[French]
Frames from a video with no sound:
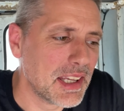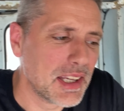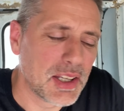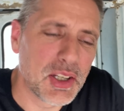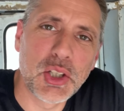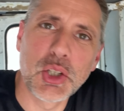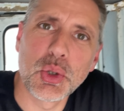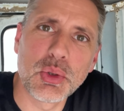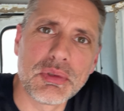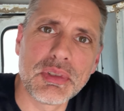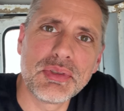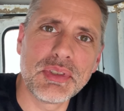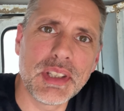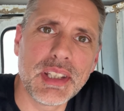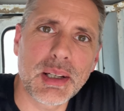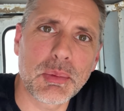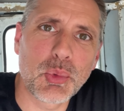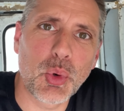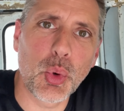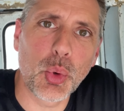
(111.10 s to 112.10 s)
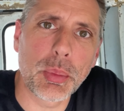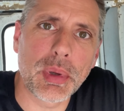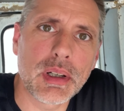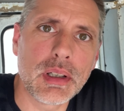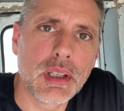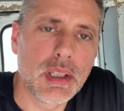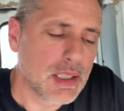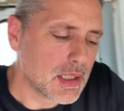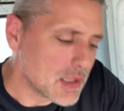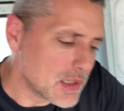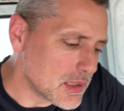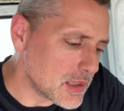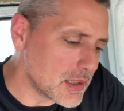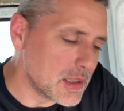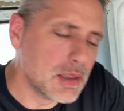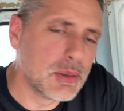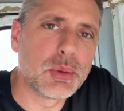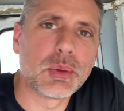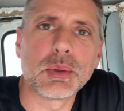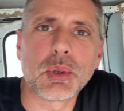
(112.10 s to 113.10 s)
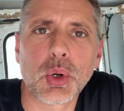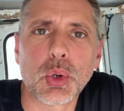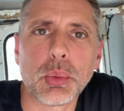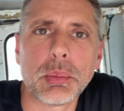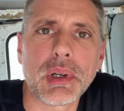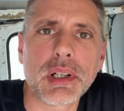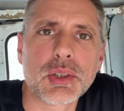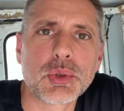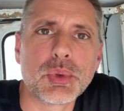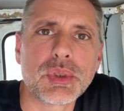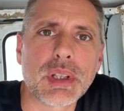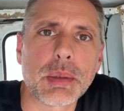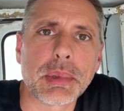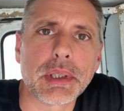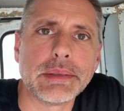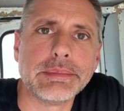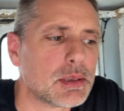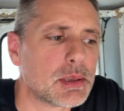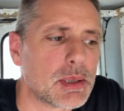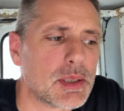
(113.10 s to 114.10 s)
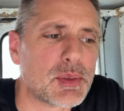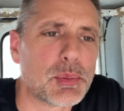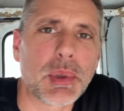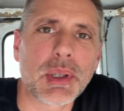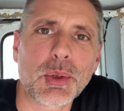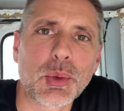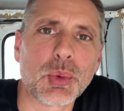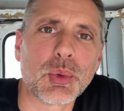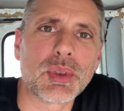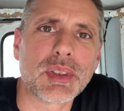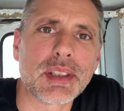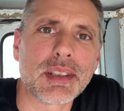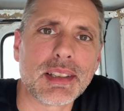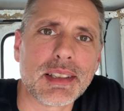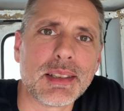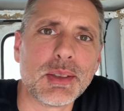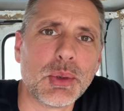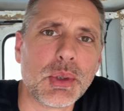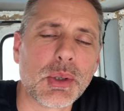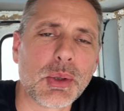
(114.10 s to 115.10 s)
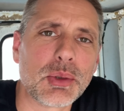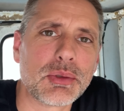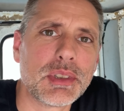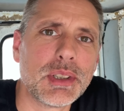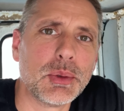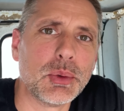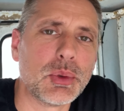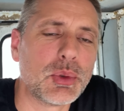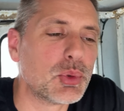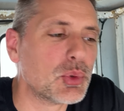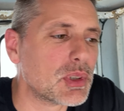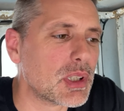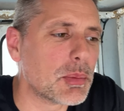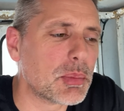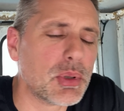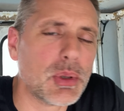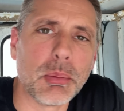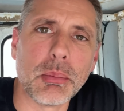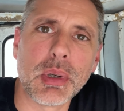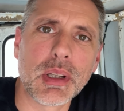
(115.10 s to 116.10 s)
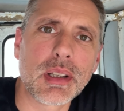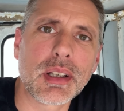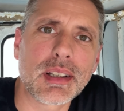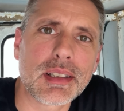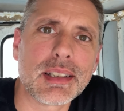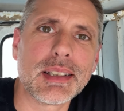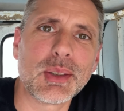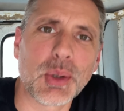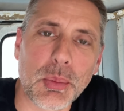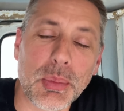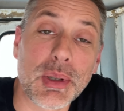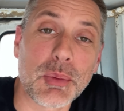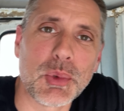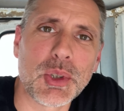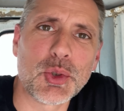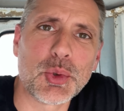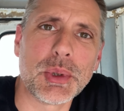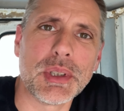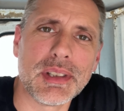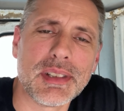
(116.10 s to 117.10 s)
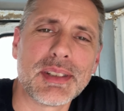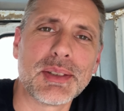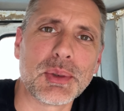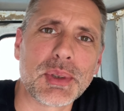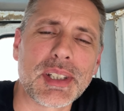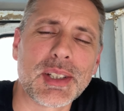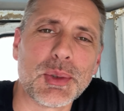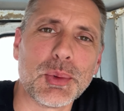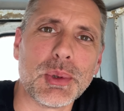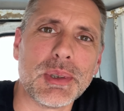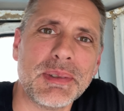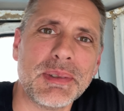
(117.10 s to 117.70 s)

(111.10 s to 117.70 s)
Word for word: je vais finir mon repas et on en reparle juste après. J'espère que ça t'a donné envie de te taper une bonne raclette en plein mois de juillet, ce serait cool.